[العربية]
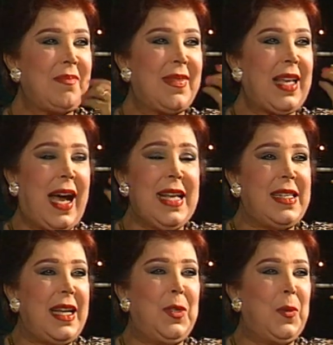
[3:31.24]

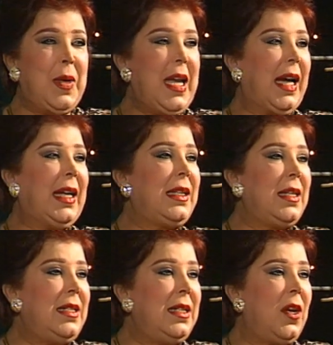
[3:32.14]
حاسه ان جوايا حاجات
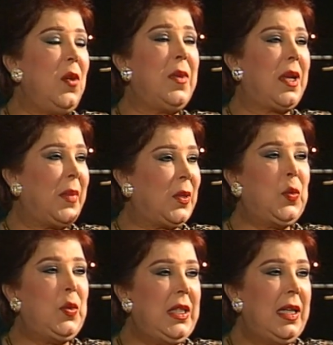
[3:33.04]
كتيره هم
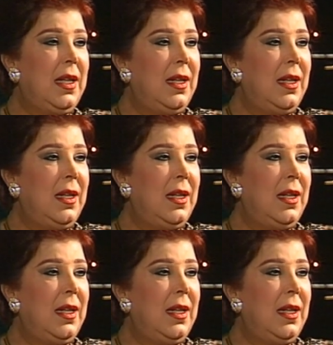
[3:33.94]
ربطوني